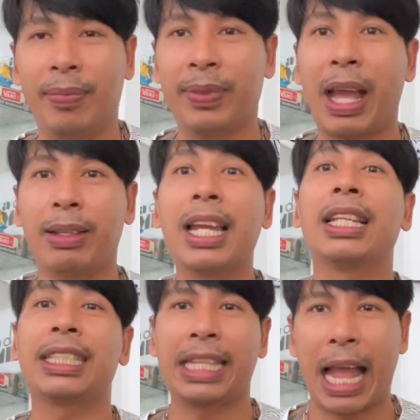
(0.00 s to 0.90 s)
แต่จะ
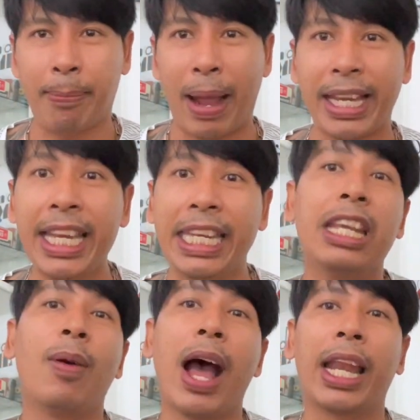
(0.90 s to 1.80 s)
จะไปได้ดี
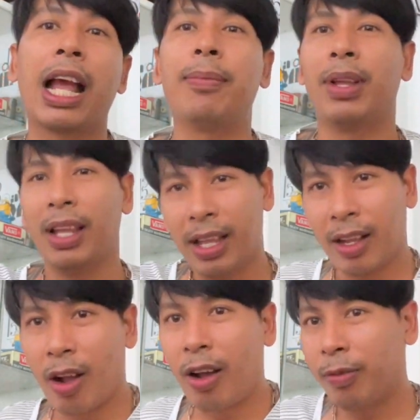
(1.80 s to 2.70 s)
กว่านะครับ
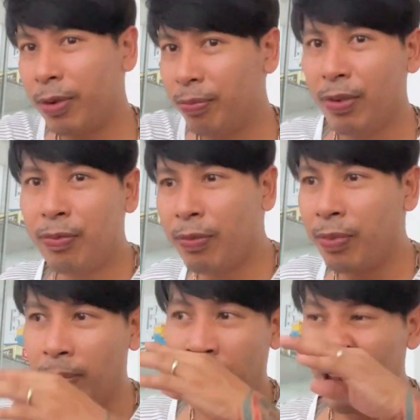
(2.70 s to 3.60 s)
ก็ปุ๊บปุ๊บปุ๊บ
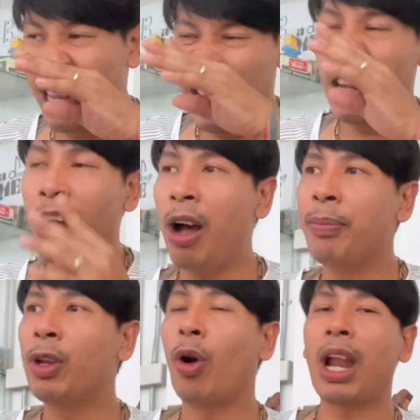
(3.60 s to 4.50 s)
ปุ๊บก็
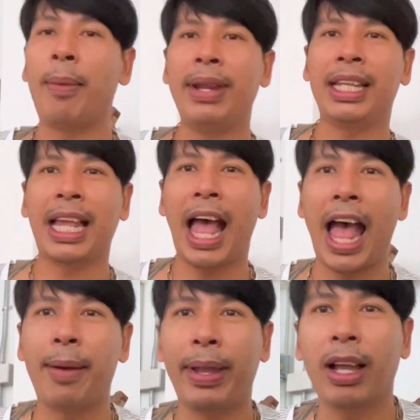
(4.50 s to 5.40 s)
มีคนเอามาเล่นท่า
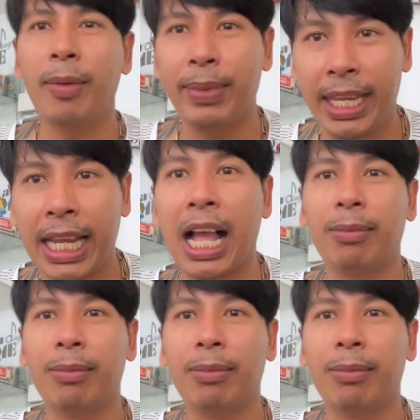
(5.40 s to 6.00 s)
ไหมก็มีนะครับ